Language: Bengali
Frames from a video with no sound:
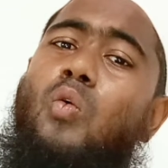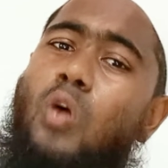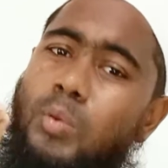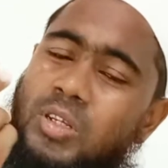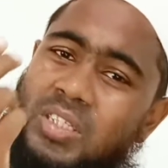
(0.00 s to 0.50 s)

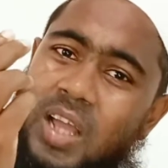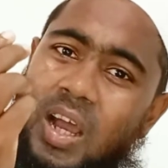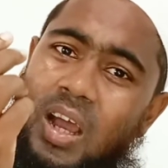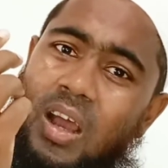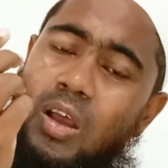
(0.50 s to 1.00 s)
অবস্থা
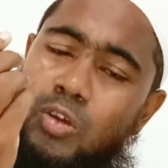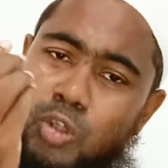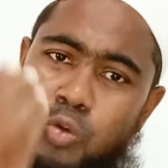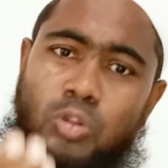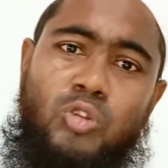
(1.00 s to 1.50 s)

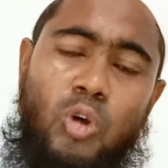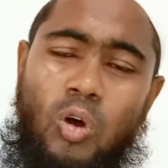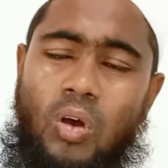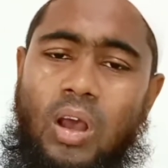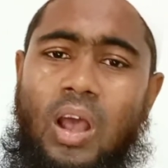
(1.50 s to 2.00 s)
শুদ্ধ
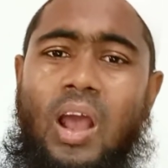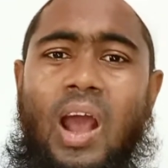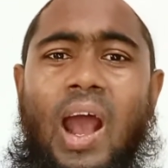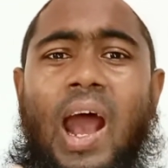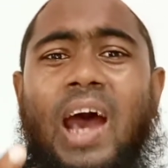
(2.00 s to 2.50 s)

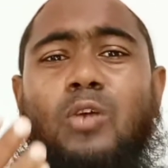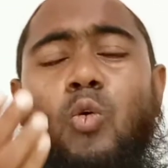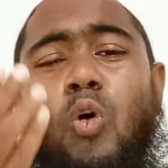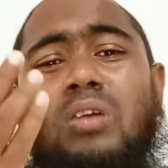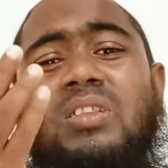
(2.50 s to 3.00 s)
আর
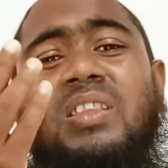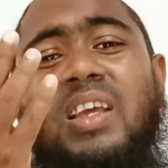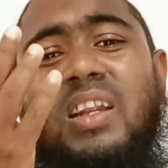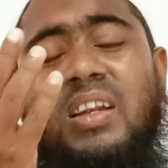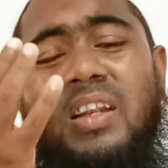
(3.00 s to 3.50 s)
কোন
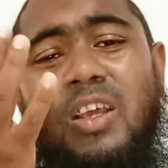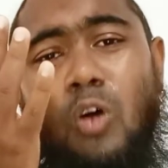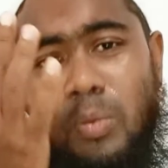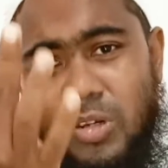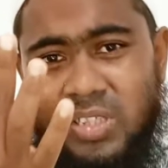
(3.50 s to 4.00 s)
তিনটি
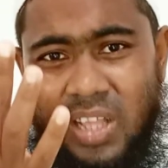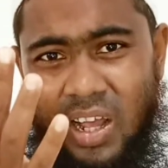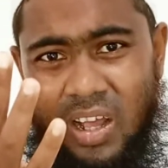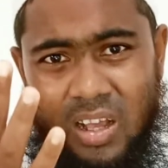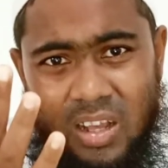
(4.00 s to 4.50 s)
অবস্থা
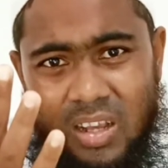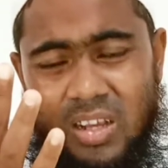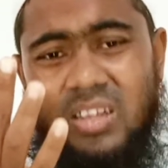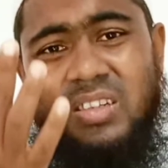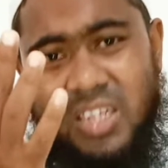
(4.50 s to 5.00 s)

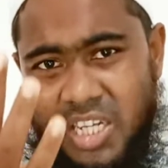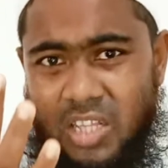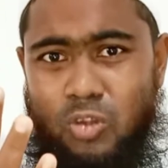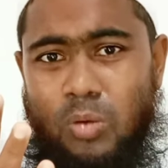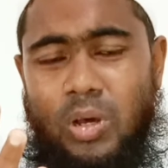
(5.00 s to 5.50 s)

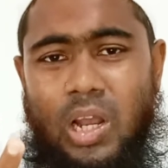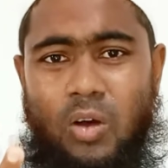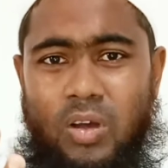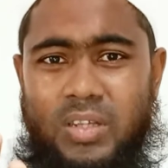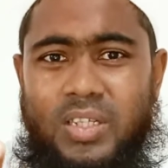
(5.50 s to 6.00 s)
নিষিদ্ধ বলা
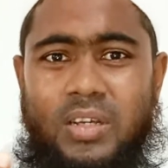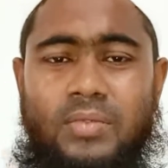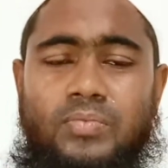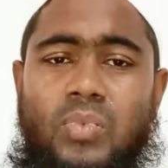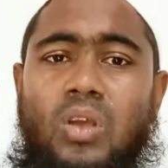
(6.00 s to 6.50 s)
হয়েছে
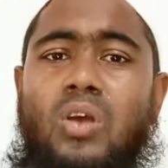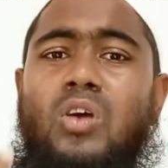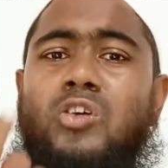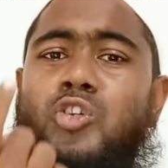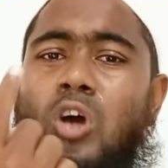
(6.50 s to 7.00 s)

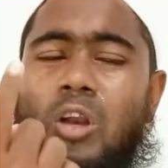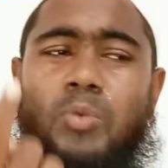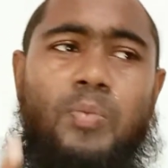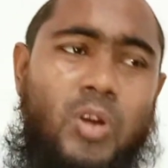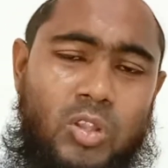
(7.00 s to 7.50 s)

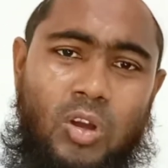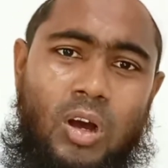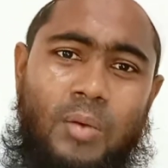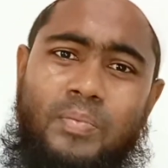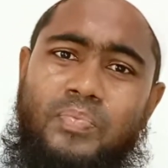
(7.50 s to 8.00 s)

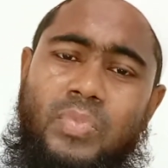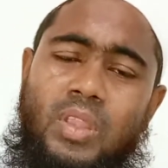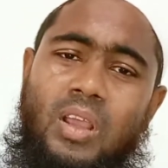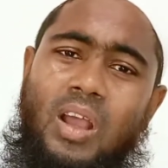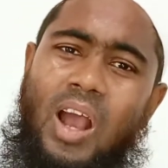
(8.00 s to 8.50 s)
সর্বপ্রথম
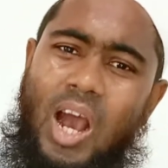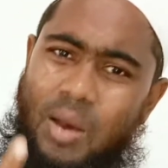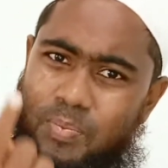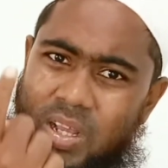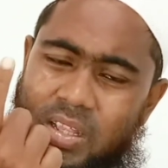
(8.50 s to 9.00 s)

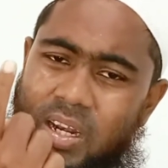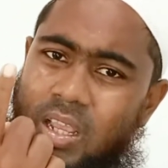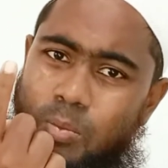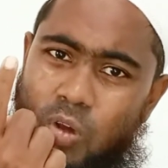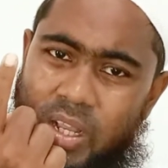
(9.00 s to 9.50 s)
আপনাদেরকে
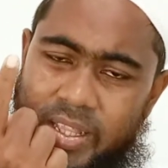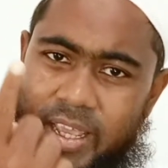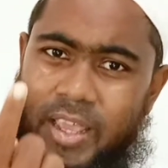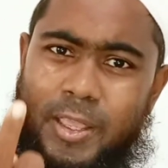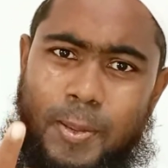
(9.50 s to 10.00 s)
বলে
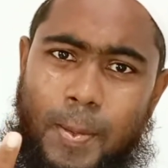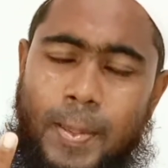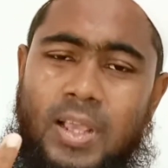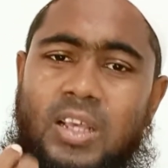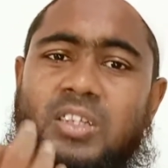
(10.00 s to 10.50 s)
দেয়
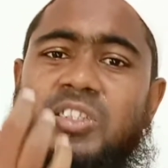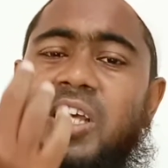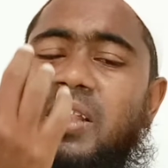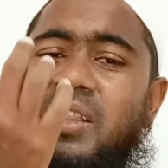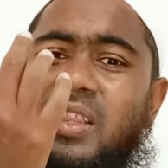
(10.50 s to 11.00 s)

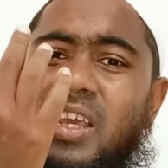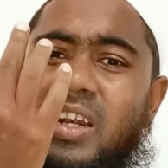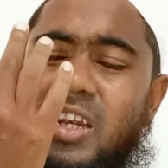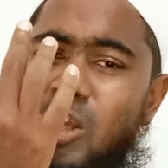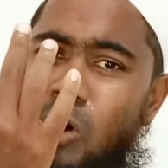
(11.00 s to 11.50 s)
যে
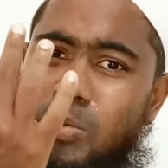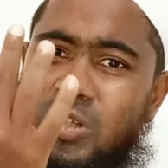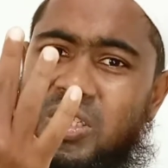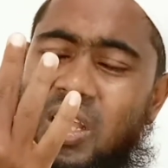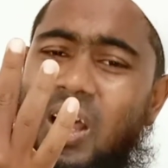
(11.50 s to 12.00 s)
তিনটি
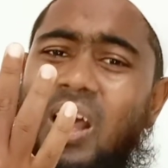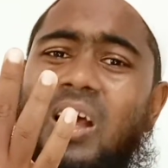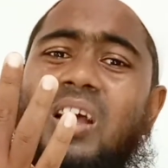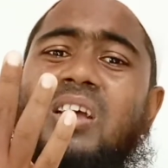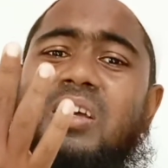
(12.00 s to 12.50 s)
অবস্থা
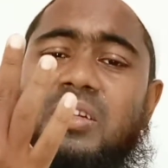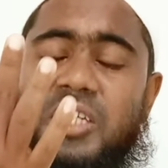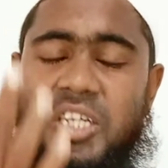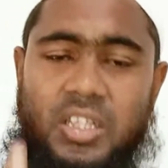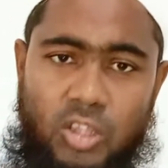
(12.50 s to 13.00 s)

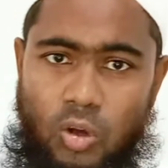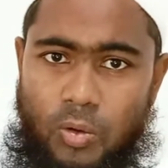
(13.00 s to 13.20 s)
নিষিদ্ধ